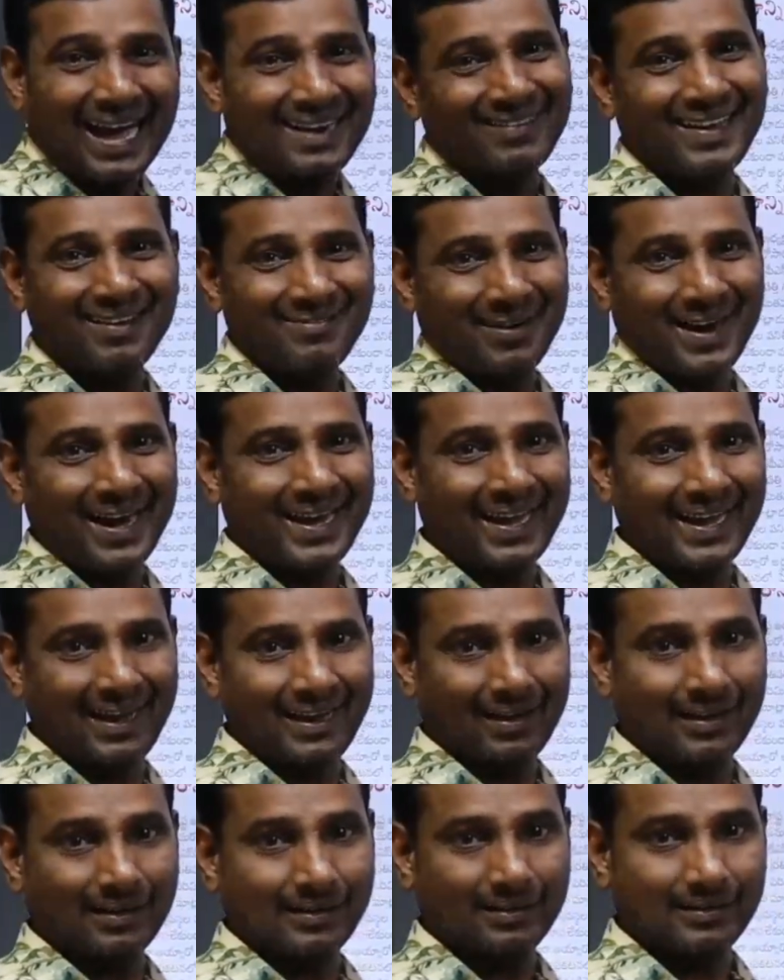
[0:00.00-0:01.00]
ఆర్యే నాయే
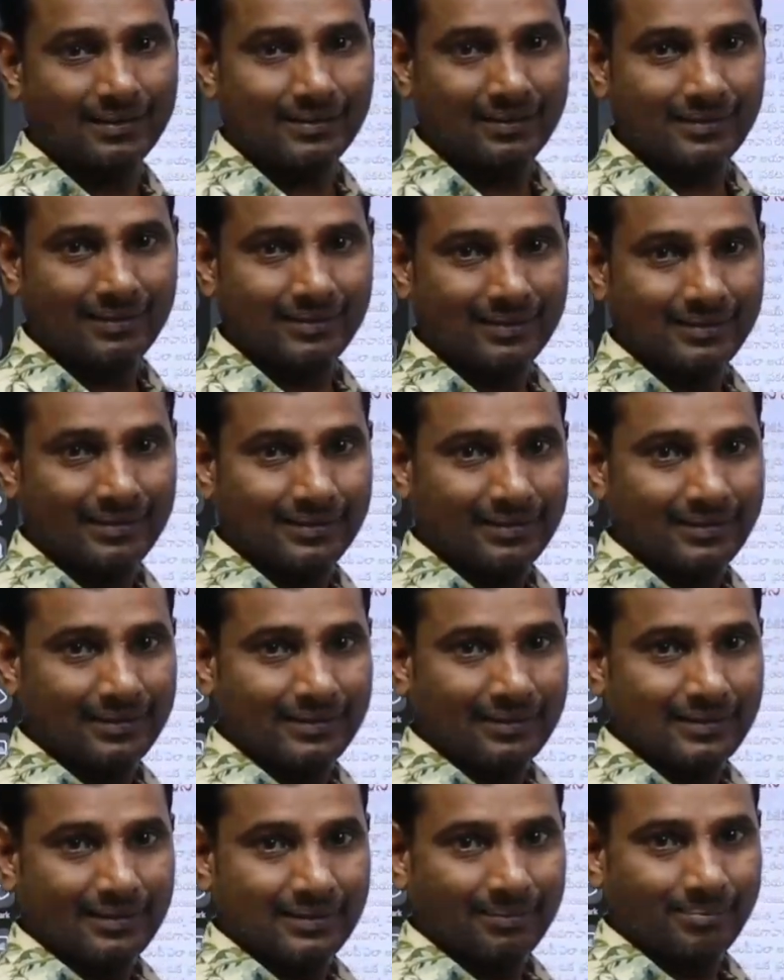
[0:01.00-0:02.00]
అని
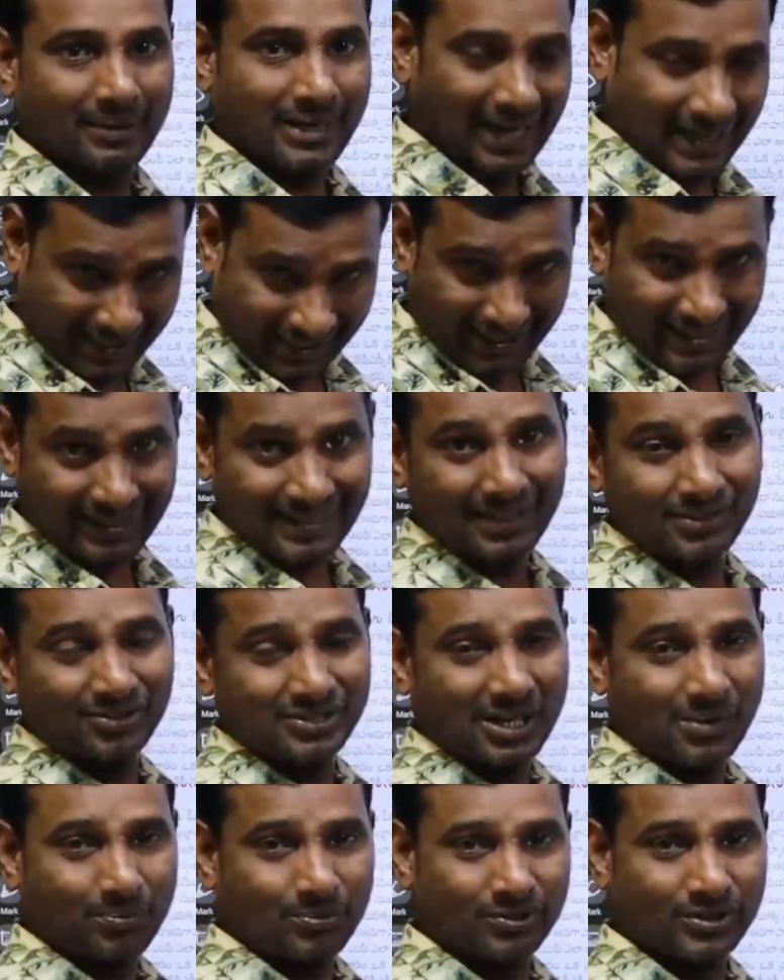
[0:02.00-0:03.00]
మళ్ళీ అట్లా ఎందుకు
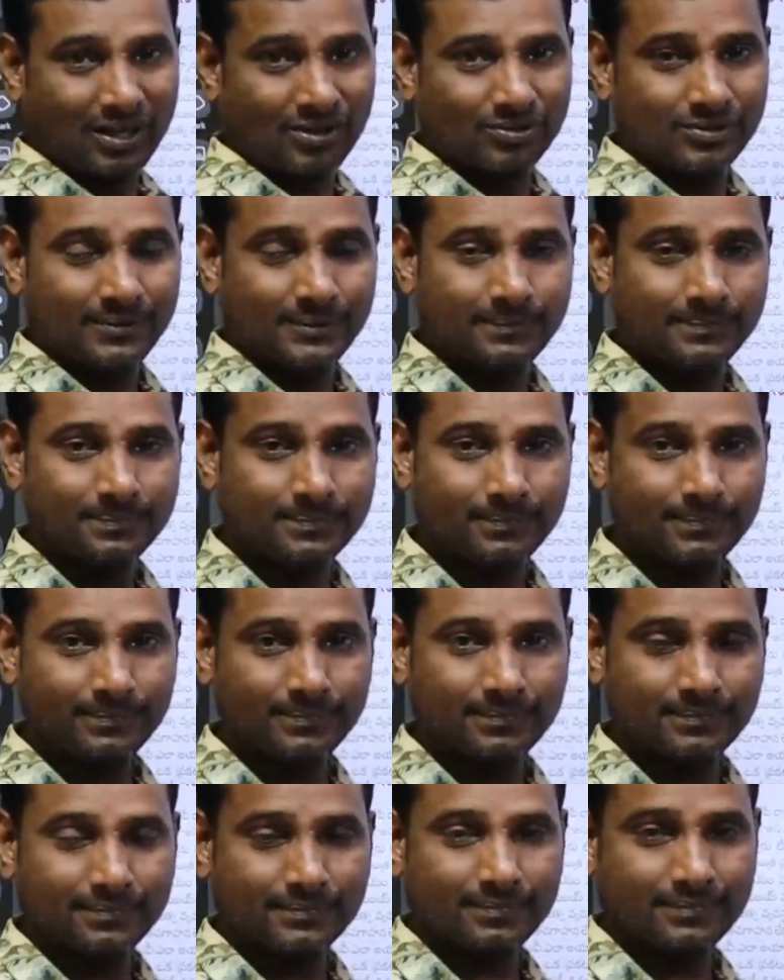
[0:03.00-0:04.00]
చెప్పుకున్నారు
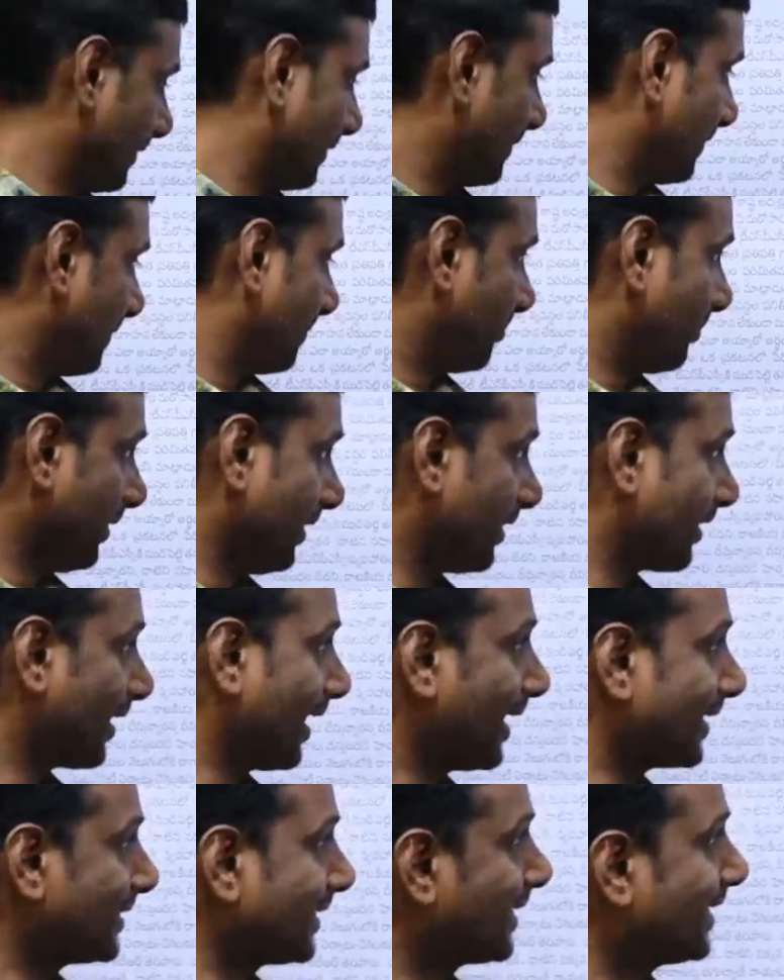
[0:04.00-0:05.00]
మీ
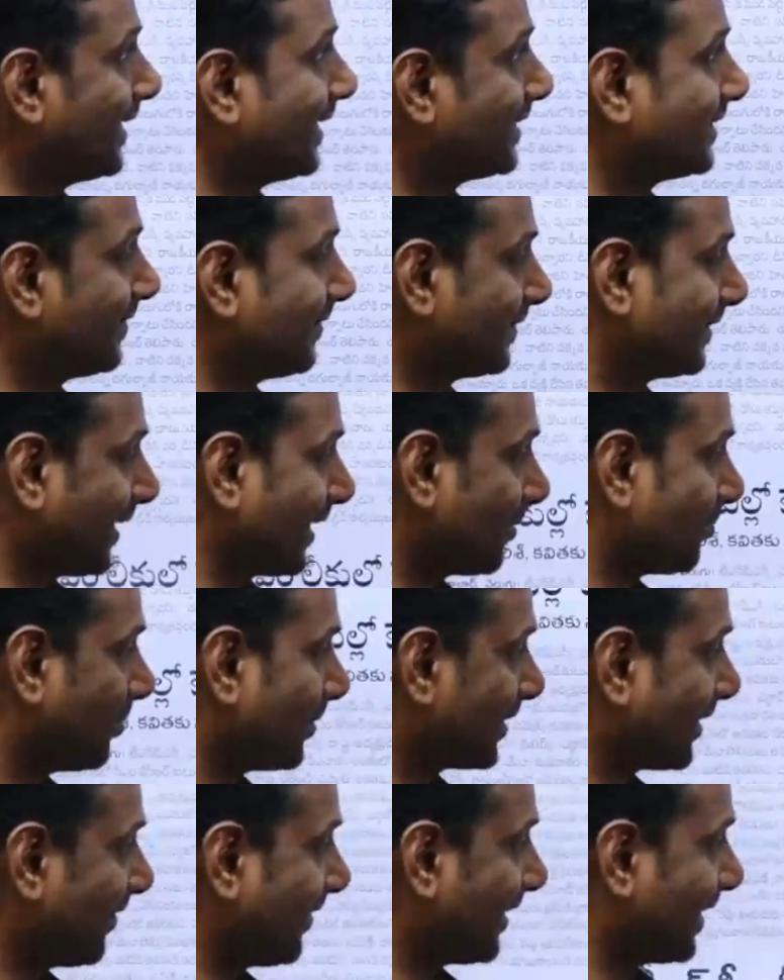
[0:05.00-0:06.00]
రాజకీయ జీవితాన్ని
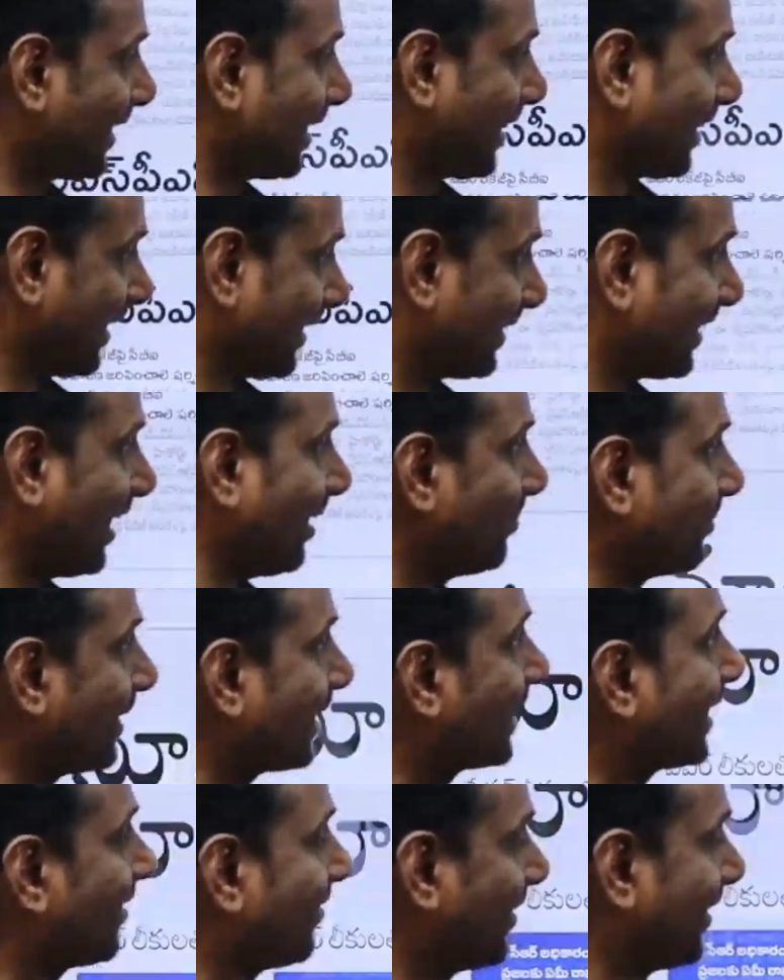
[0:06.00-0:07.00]
పొందబెట్టడానికి టైం
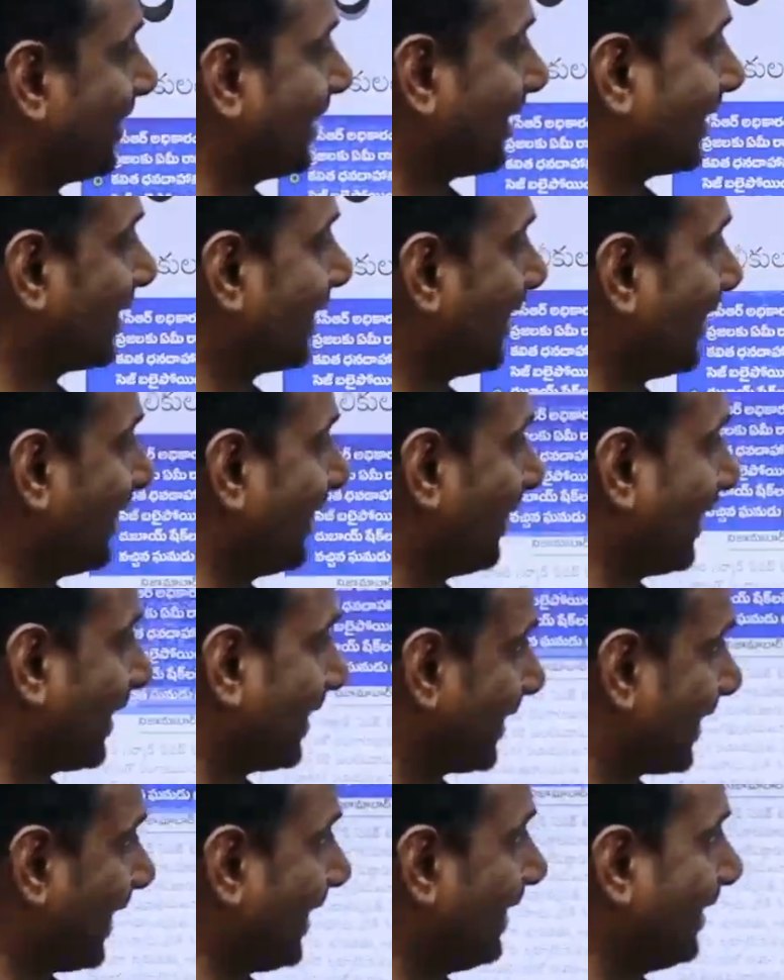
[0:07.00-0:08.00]
దగ్గర పడింది అంతే ఏం లేదు
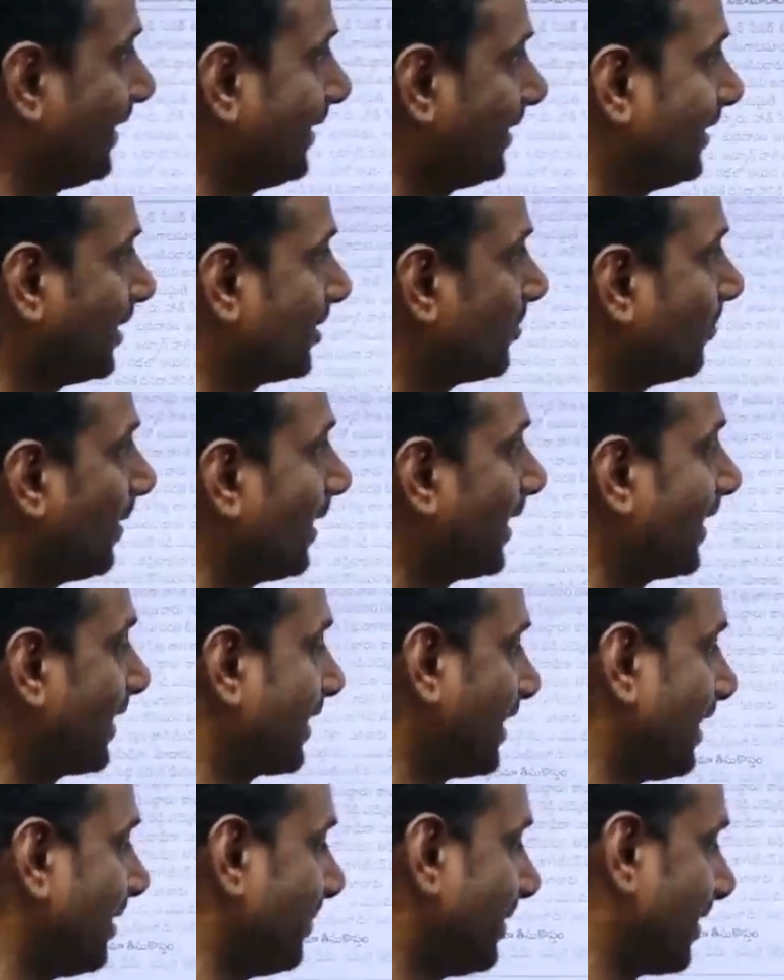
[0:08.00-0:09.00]
అందుకే ఈ దిక్కుమాలిన
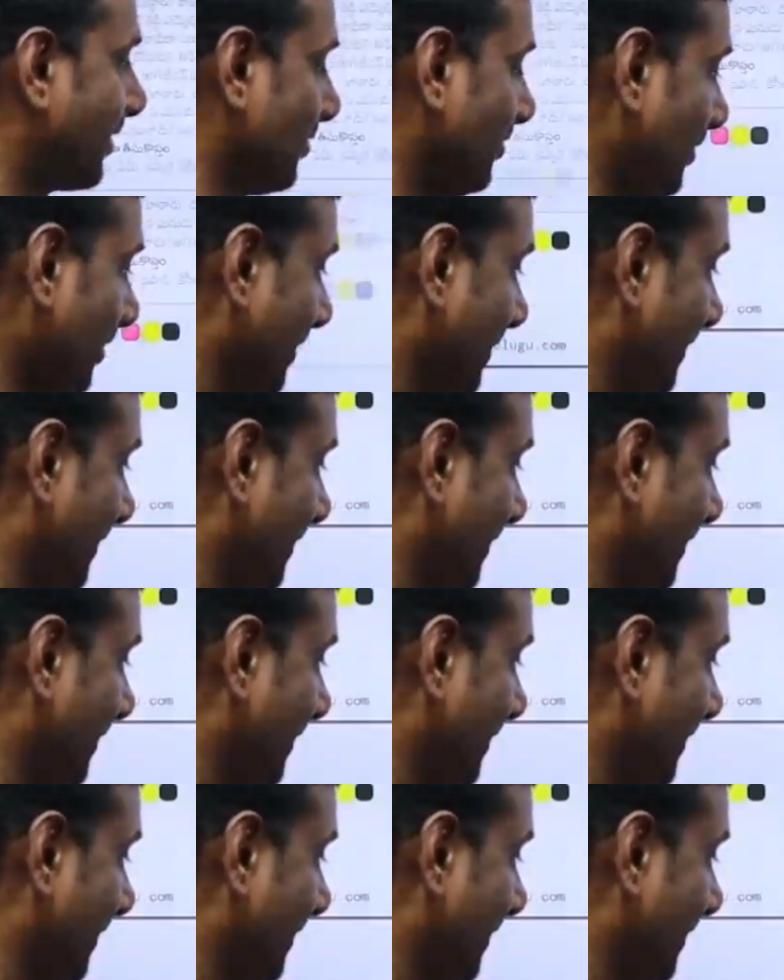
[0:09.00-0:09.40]
కామెంట్లు